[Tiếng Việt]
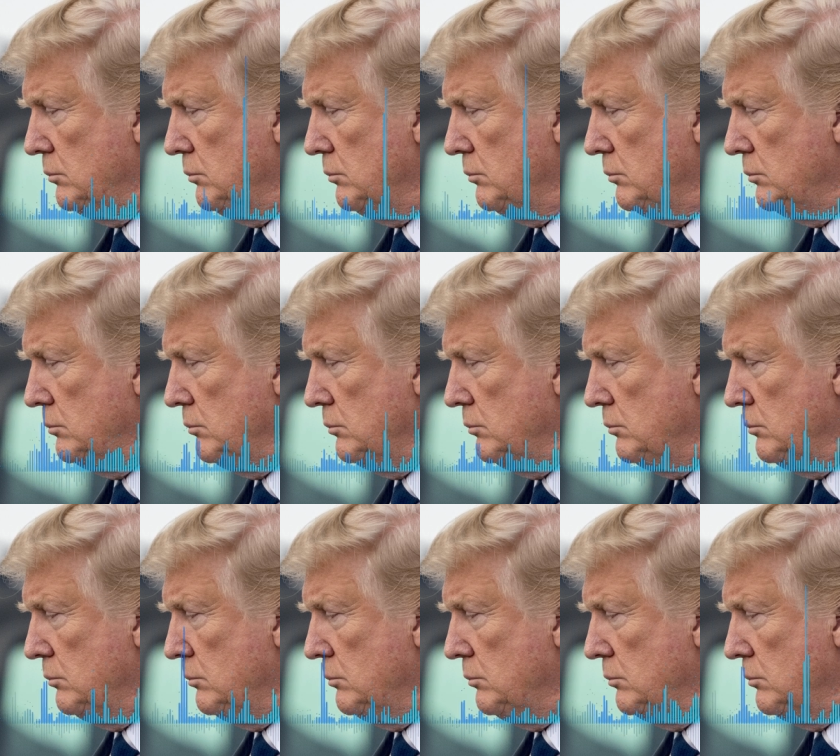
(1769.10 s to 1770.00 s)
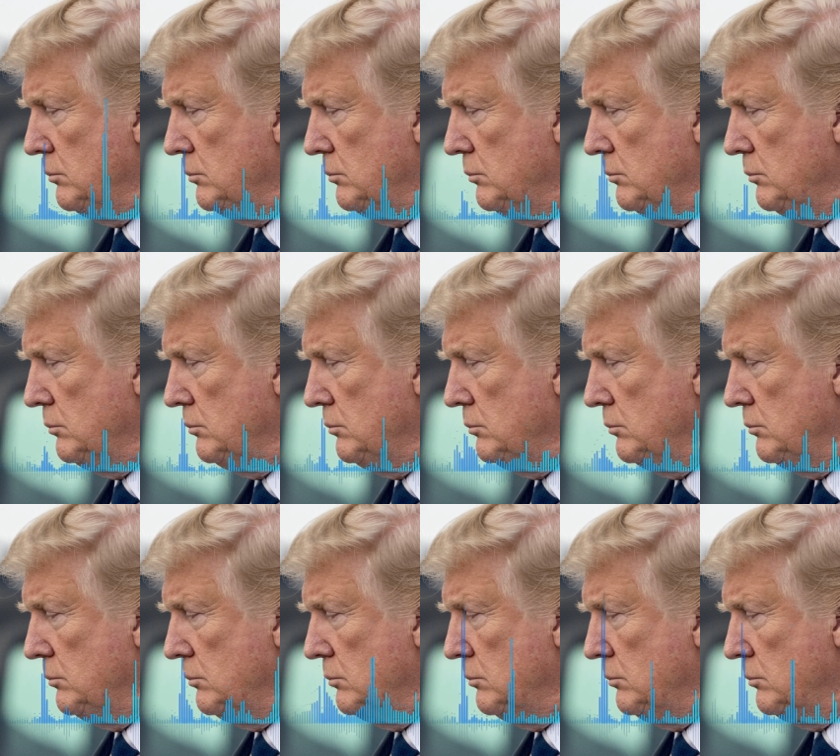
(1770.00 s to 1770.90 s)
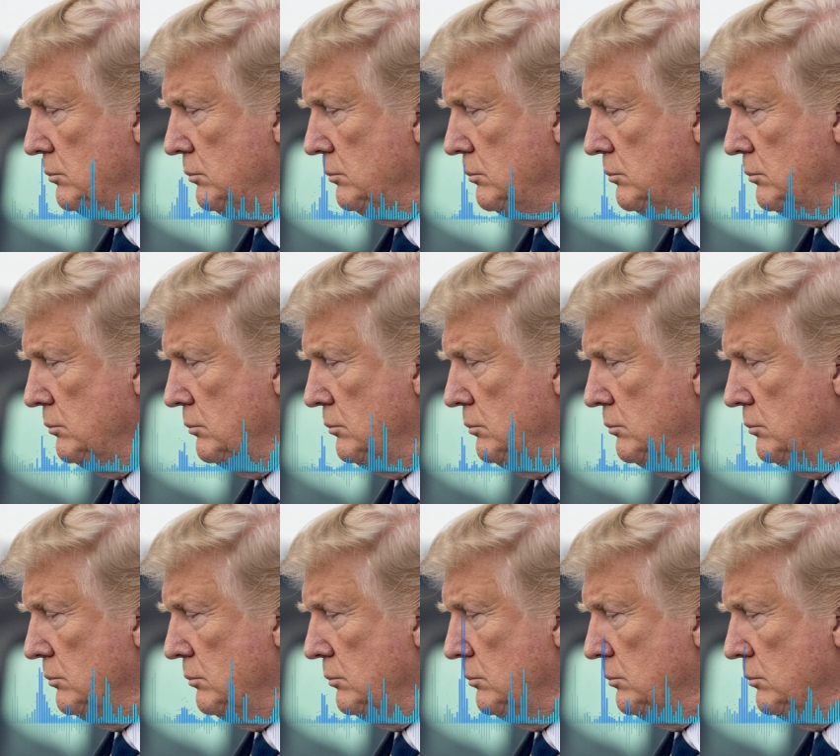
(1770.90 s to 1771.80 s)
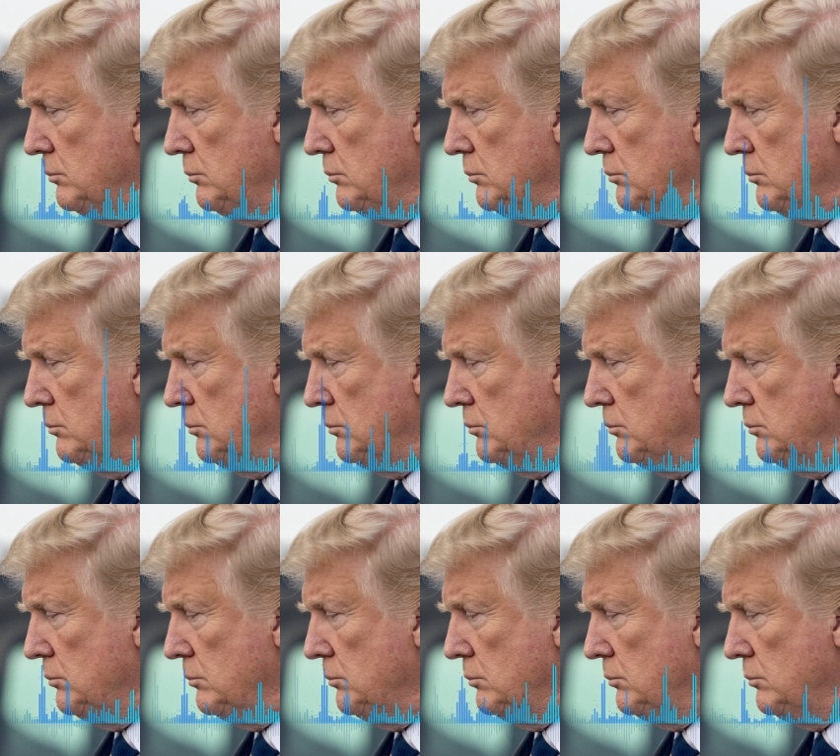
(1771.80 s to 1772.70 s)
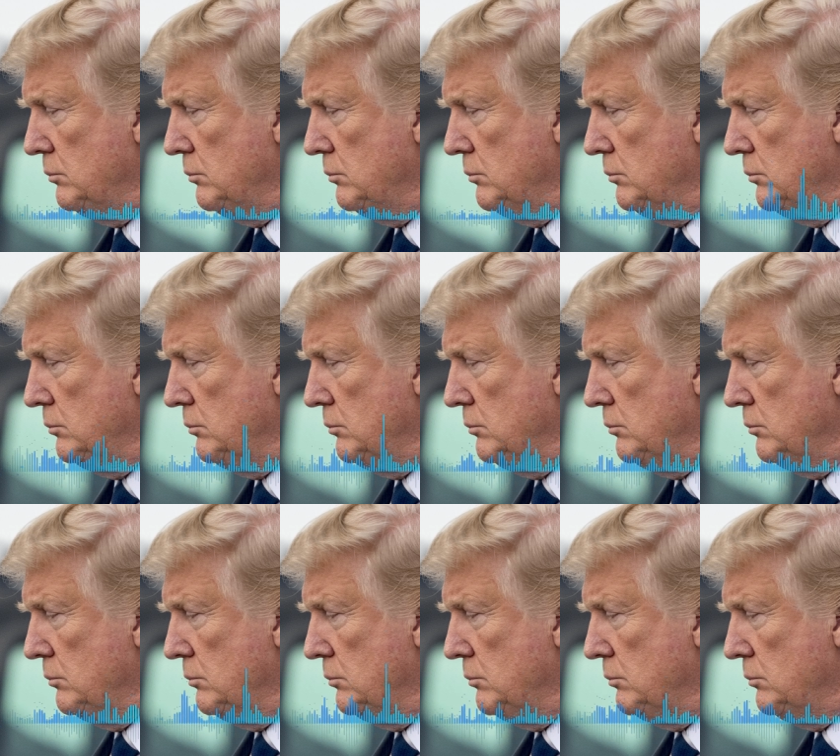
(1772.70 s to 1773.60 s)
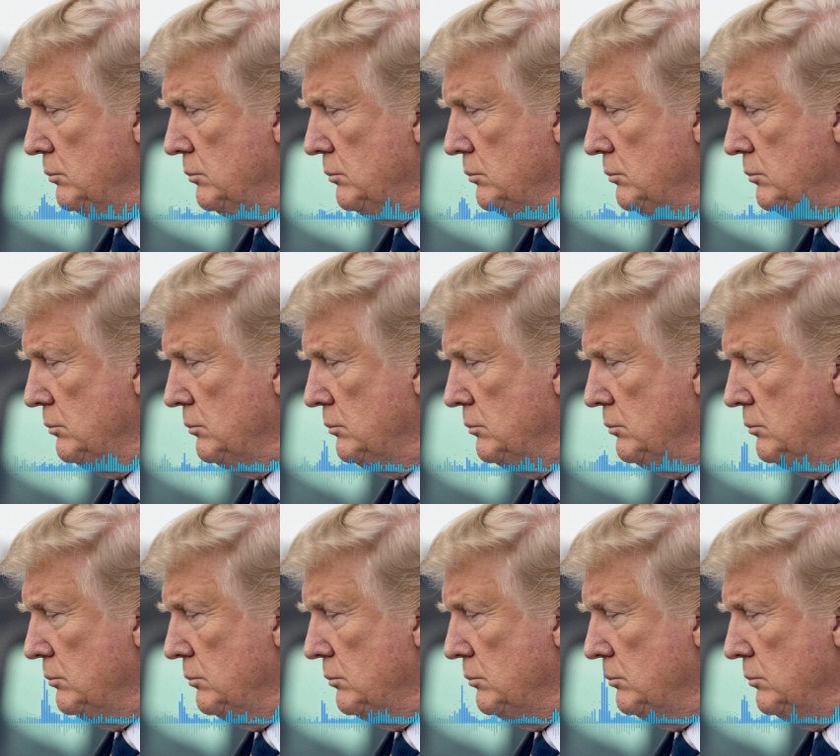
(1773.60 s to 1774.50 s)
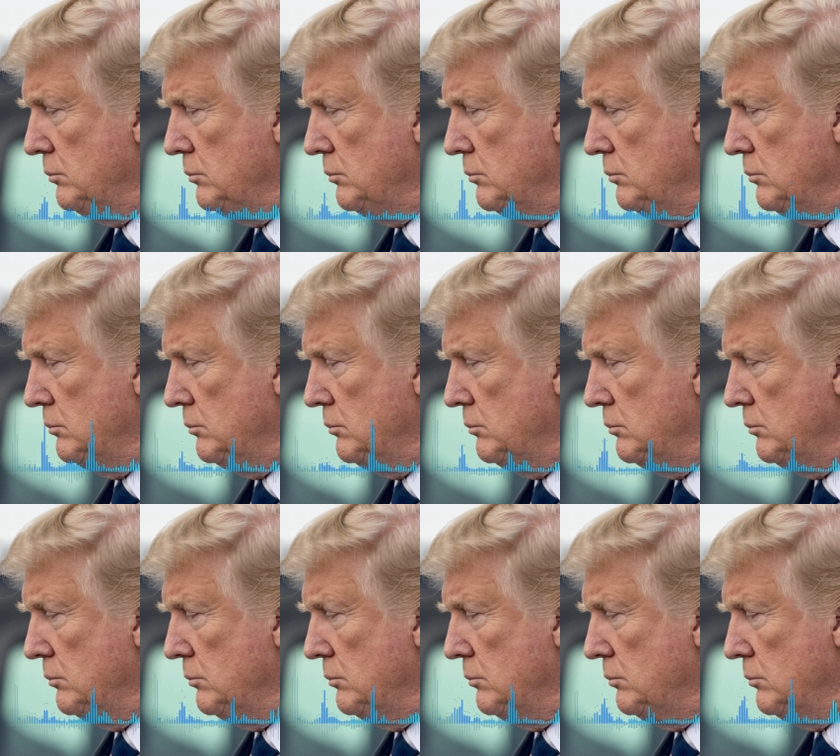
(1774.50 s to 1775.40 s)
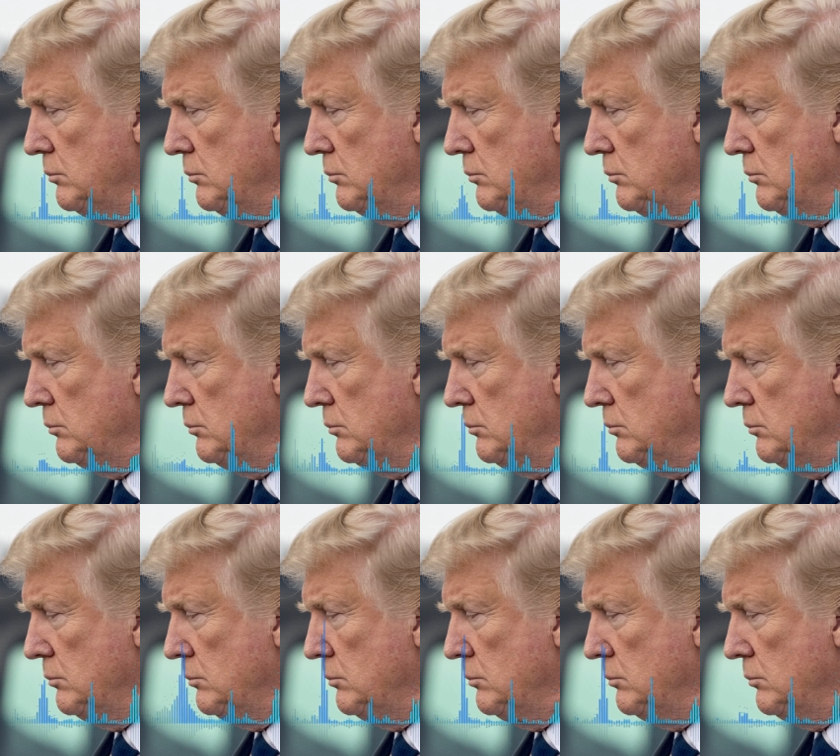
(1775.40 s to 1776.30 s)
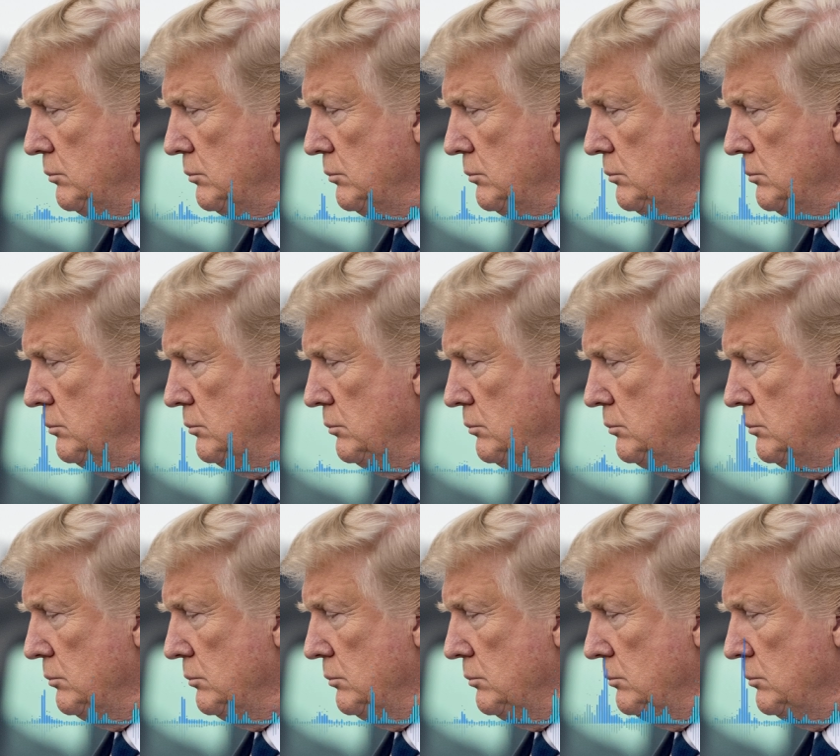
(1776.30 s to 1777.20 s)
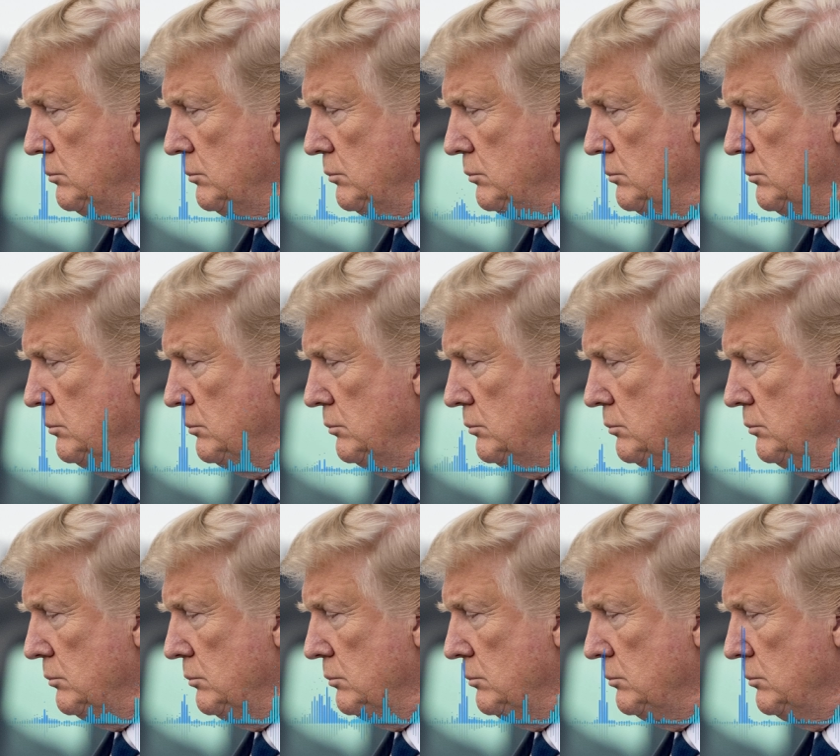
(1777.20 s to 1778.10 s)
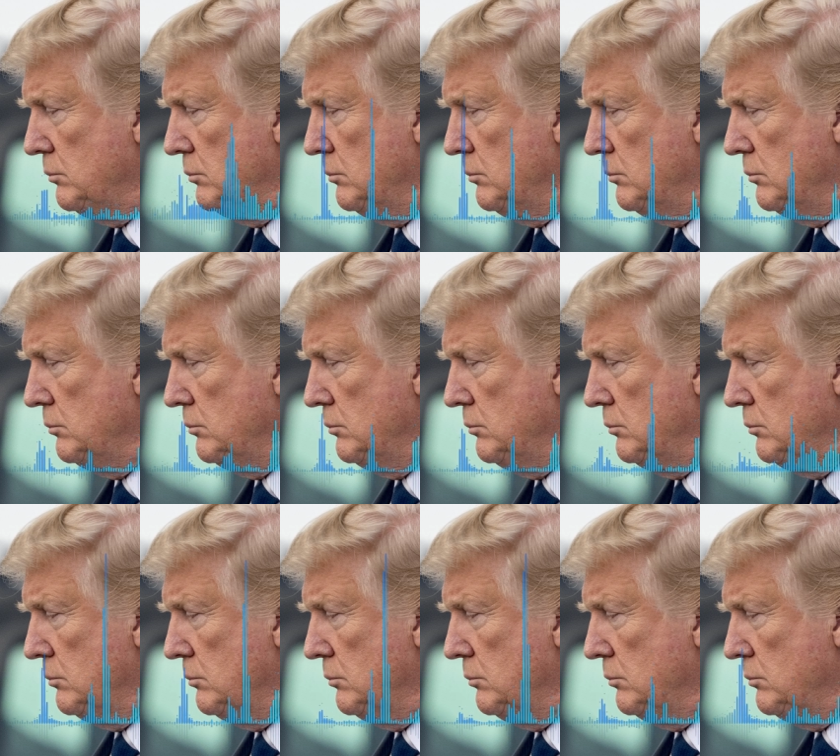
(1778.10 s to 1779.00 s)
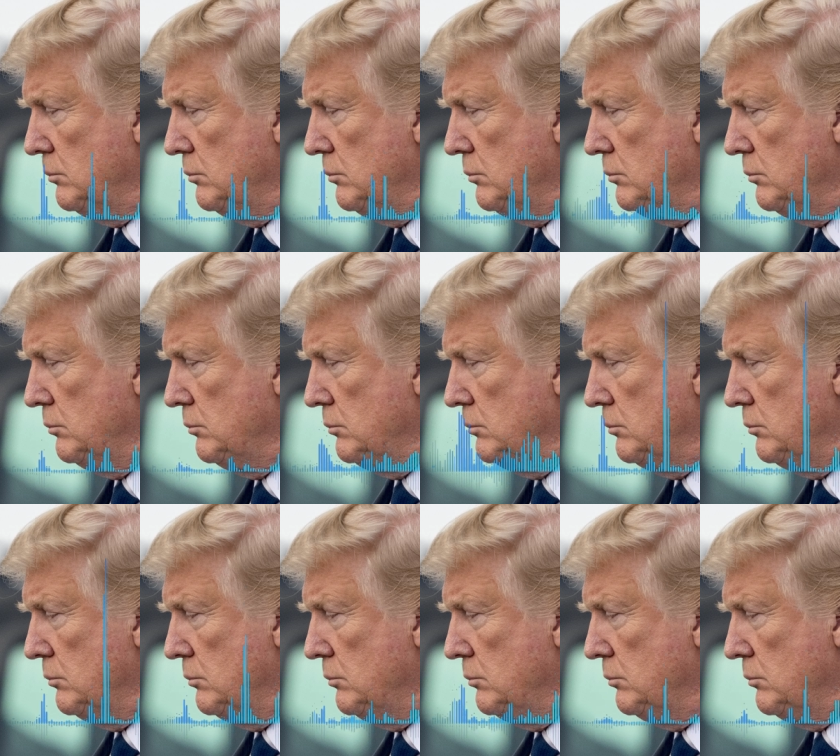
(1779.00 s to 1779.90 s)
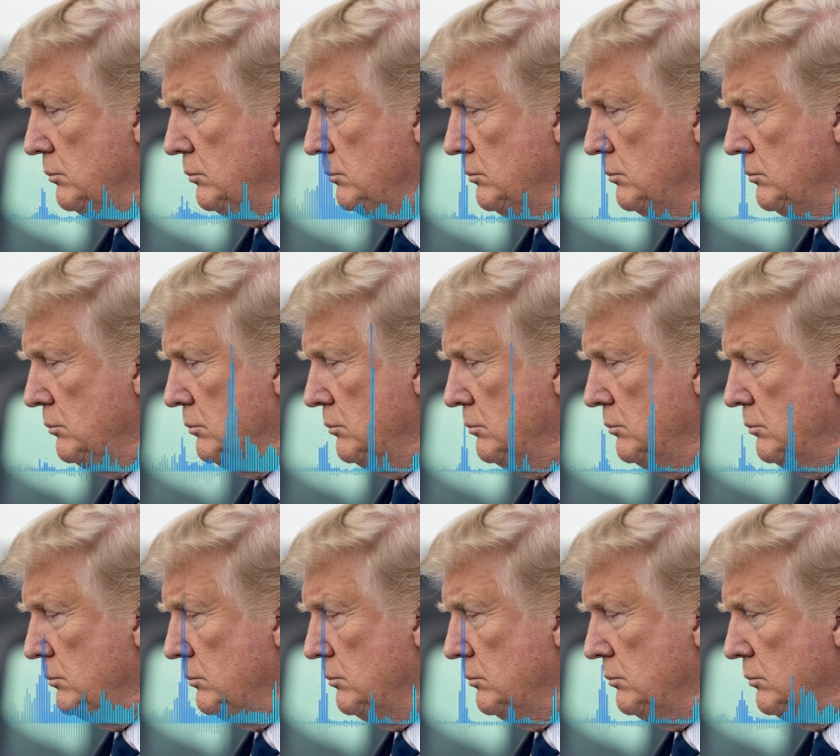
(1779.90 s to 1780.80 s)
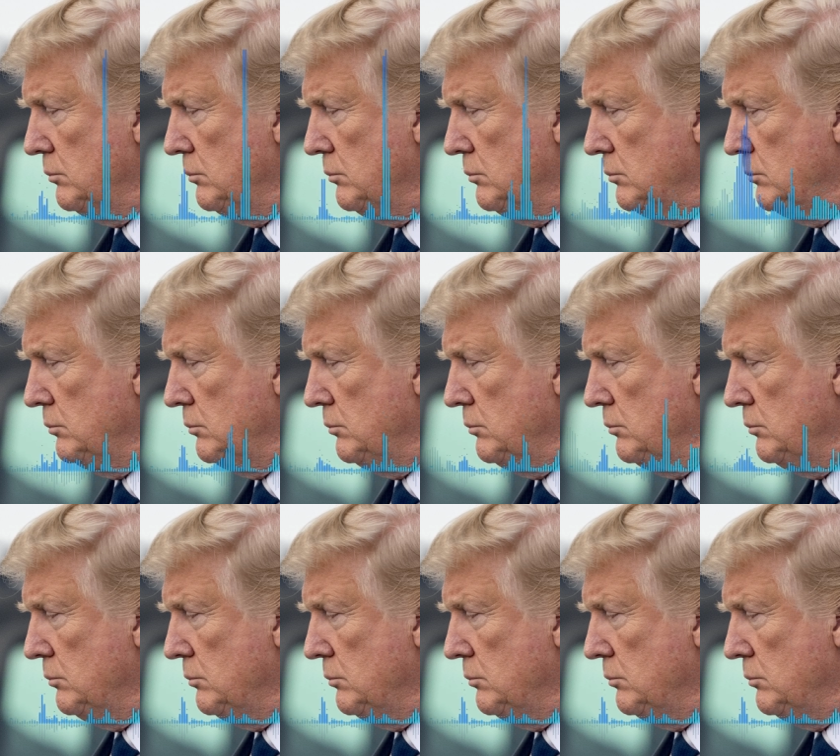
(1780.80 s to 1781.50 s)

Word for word: Uh, McCain là cái người bảo vệ cái quyền lợi của tất cả những người lính Mỹ và cựu quân nhân Mỹ. Thành ra cái cái cái cái đạo luật đó, đó nó cho một cái số tiền rất là lớn cả trăm tỷ